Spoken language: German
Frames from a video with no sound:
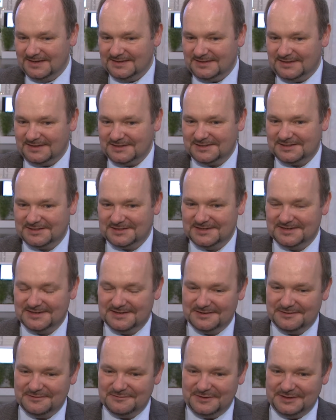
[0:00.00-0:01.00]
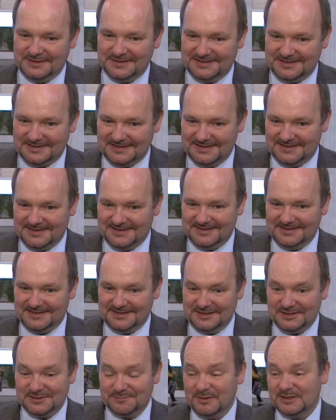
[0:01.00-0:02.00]
dass äh, wir den äh,
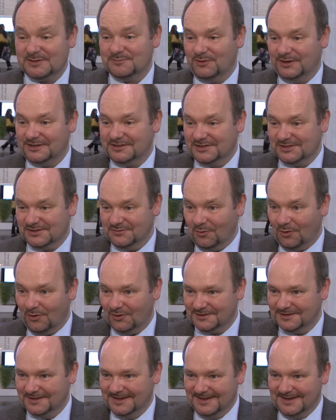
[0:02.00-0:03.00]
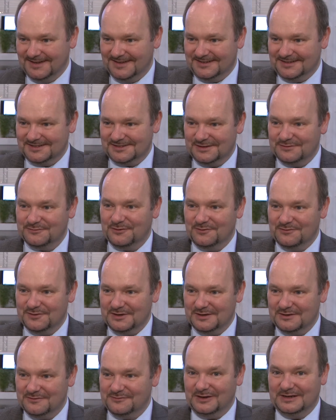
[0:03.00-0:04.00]
GIS Best Practice Award des
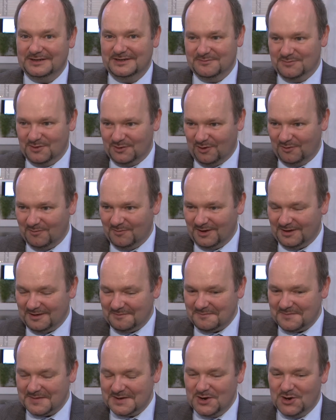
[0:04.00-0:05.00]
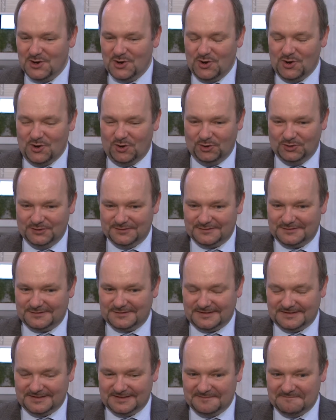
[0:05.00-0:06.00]
DVW verliehen bekommen haben.
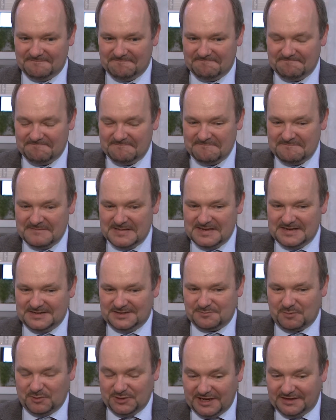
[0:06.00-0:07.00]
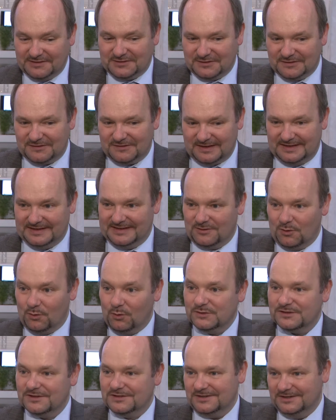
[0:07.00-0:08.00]
Und ähm, das Projekt ist ein
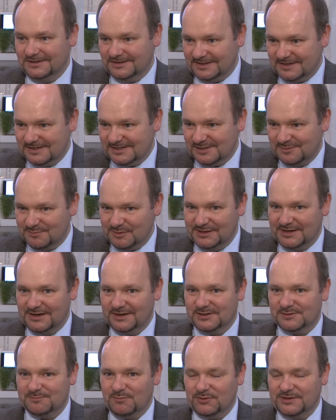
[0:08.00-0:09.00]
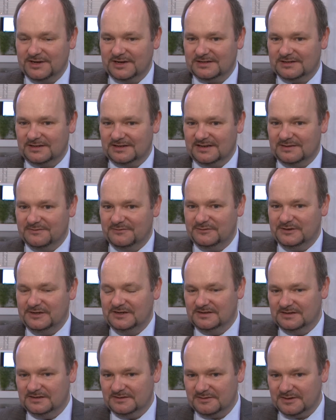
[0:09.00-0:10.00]
großes interdisziplinäres Projekt, an dem
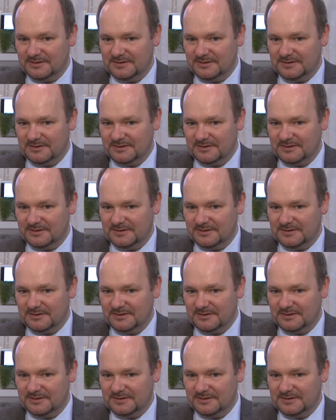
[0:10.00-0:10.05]
viele